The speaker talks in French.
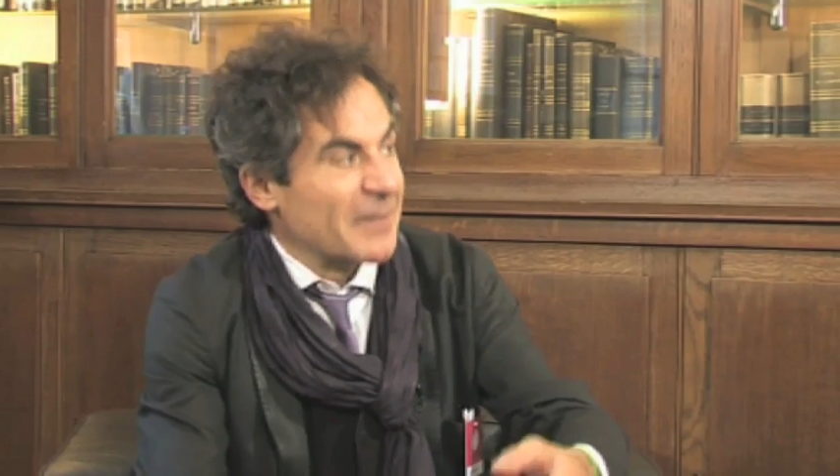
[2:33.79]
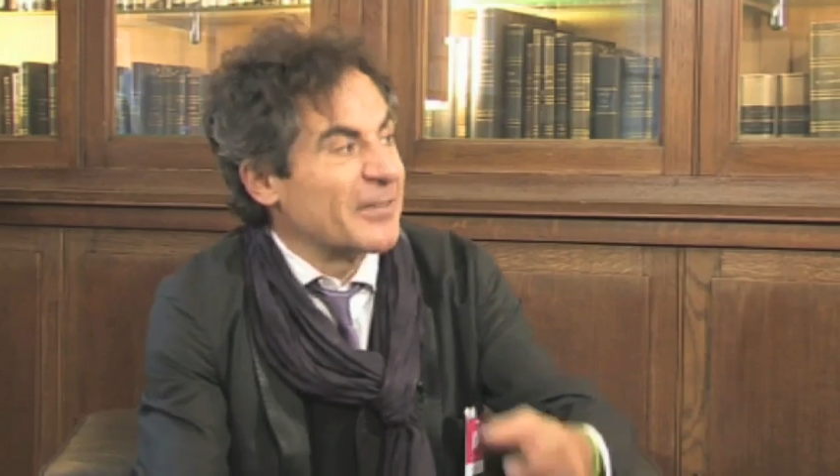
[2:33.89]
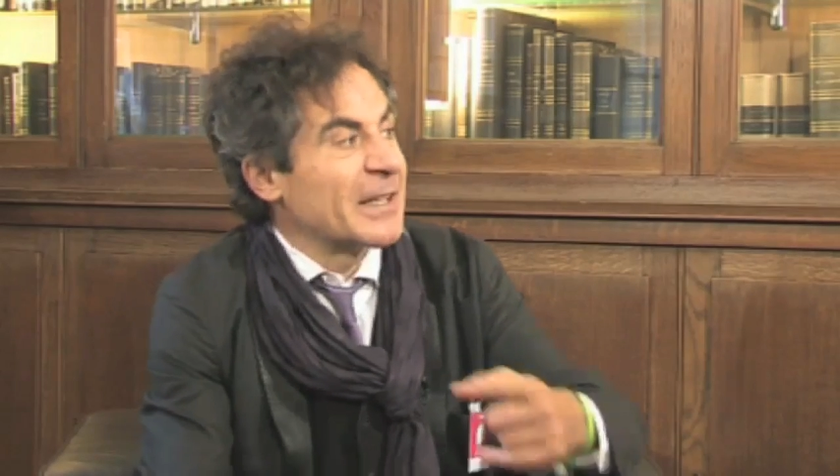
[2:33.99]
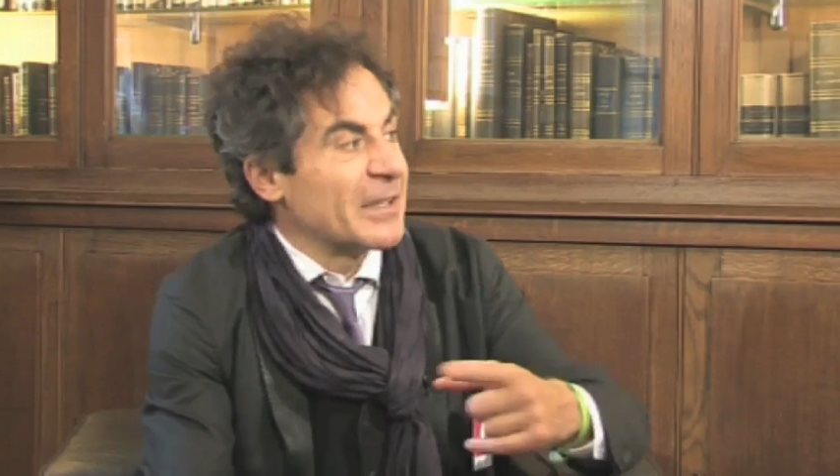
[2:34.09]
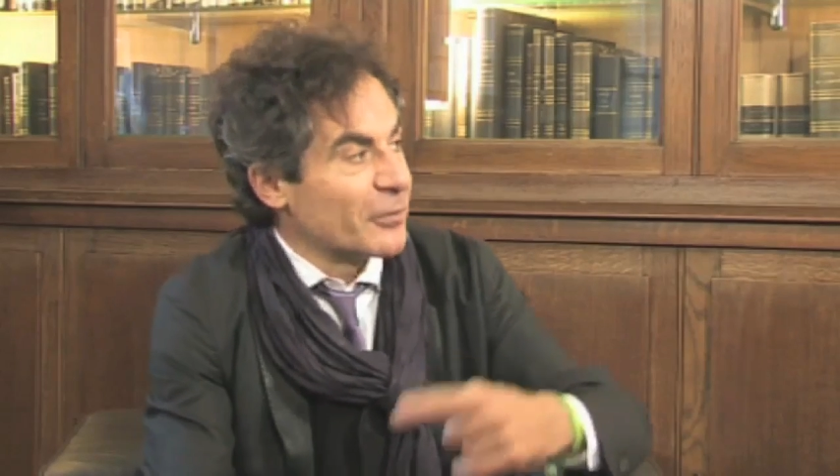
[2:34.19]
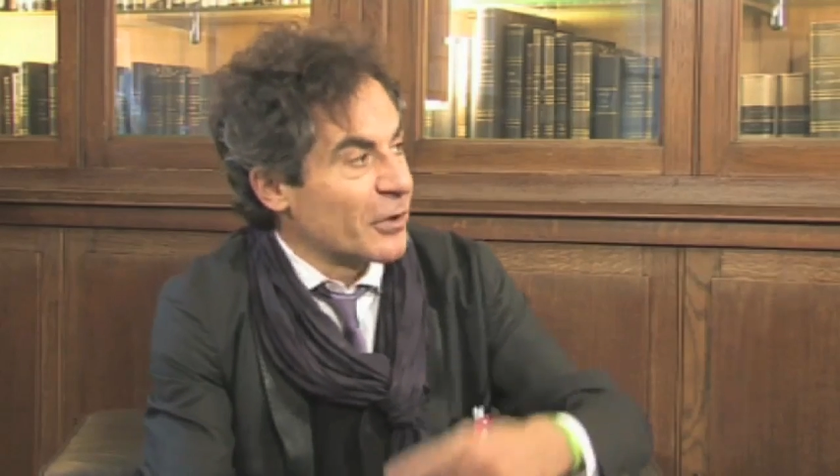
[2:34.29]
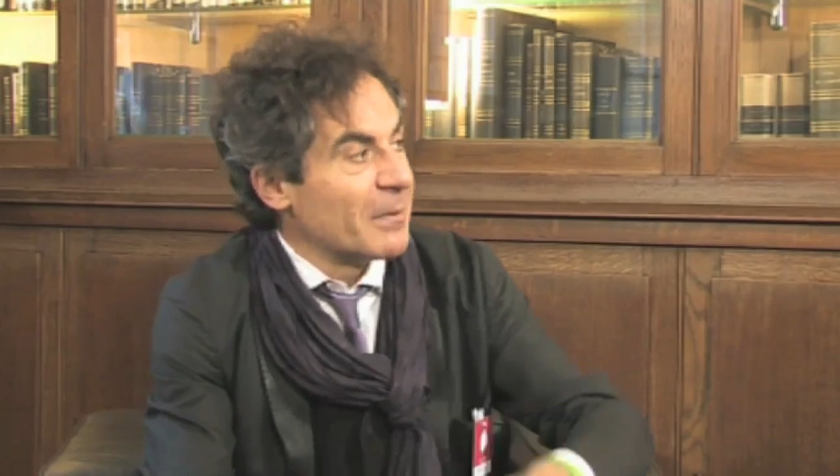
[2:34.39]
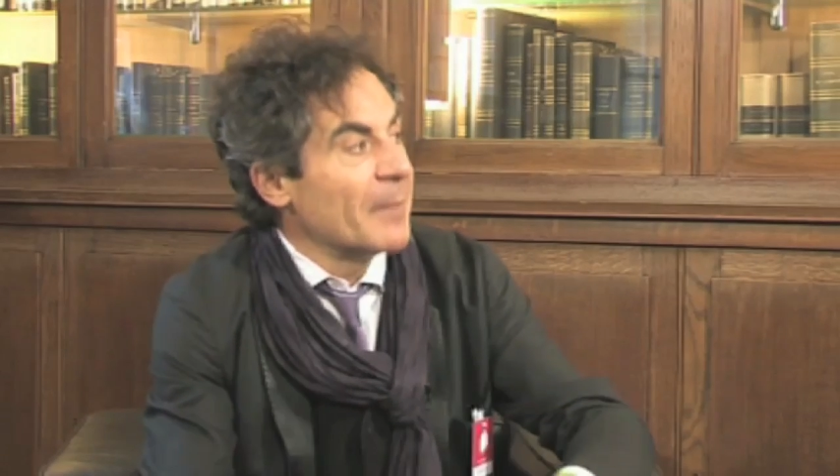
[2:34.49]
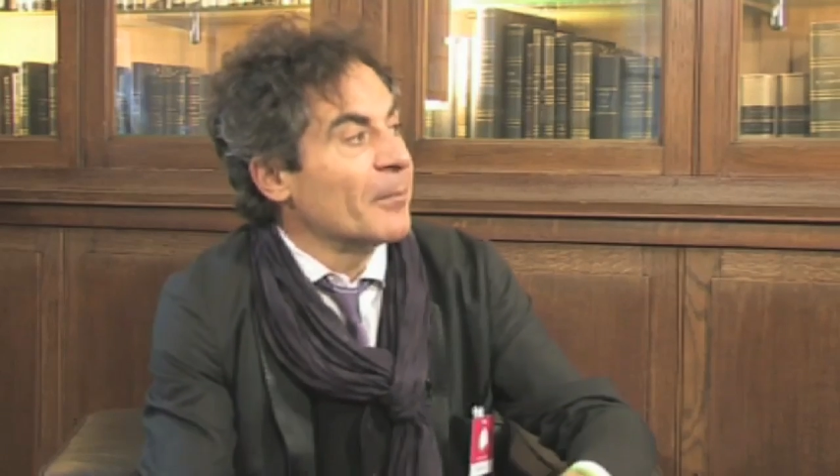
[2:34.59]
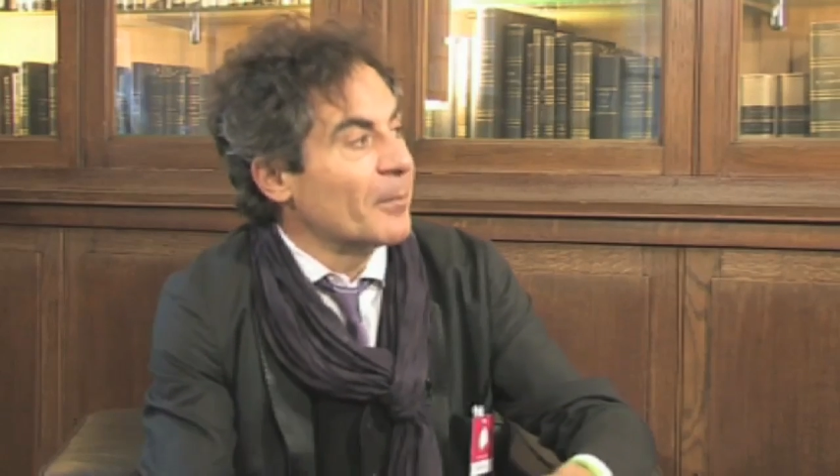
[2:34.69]
mais qu'il faut
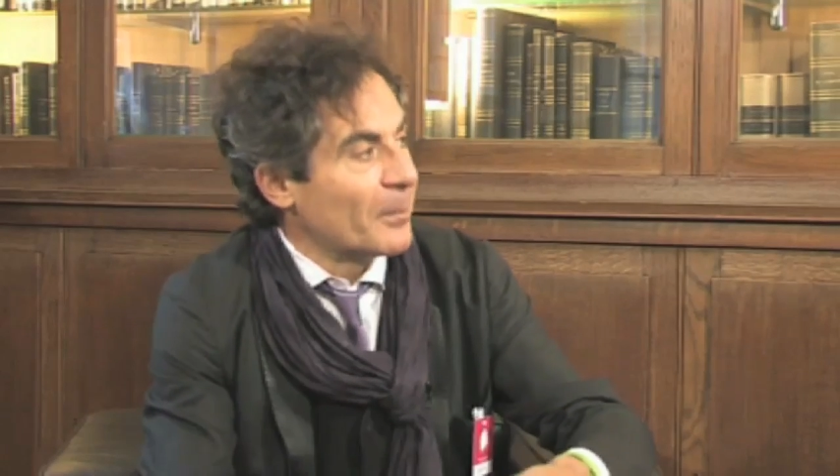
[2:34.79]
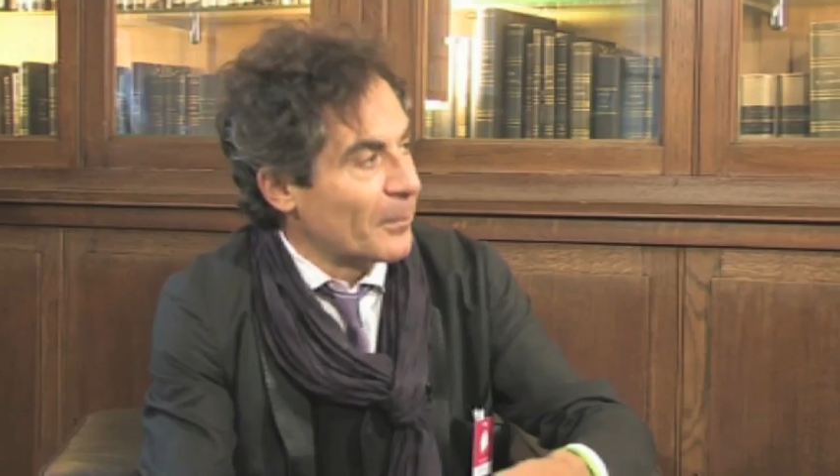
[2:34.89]
quand même